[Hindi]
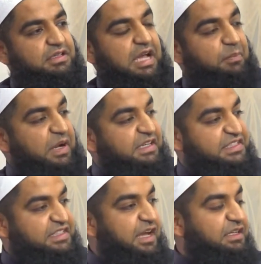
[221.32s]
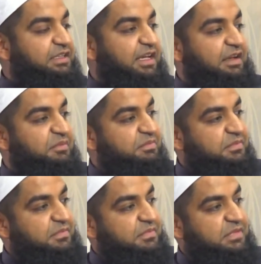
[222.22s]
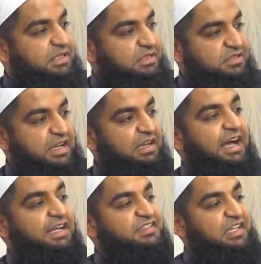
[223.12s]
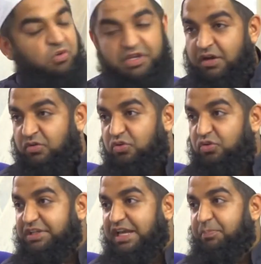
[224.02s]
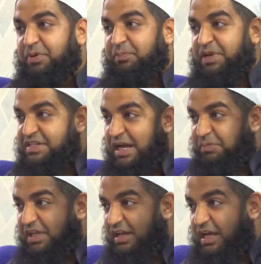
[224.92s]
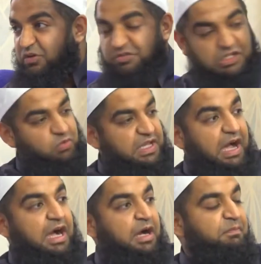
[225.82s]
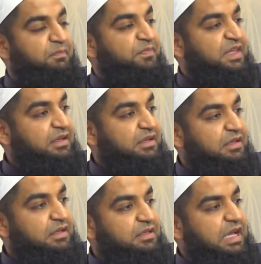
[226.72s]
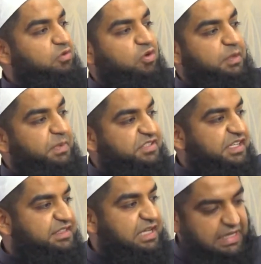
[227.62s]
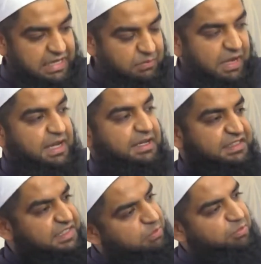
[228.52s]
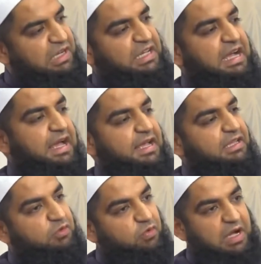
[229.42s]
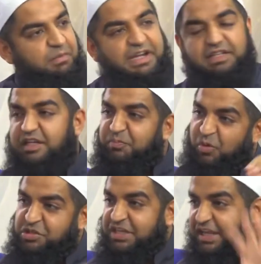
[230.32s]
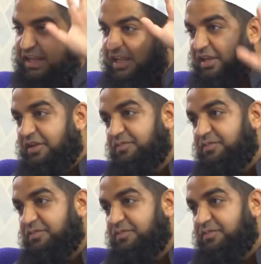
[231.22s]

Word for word: या पाकिस्तान के जंगलात से कोई अंगूर या फिर पंजाब के इलाकों से कोई आम या कोई भी चीज़ अगर हमारे नसीब में लिखा है तो वो हमारे तक पहुंच के ही रहेगी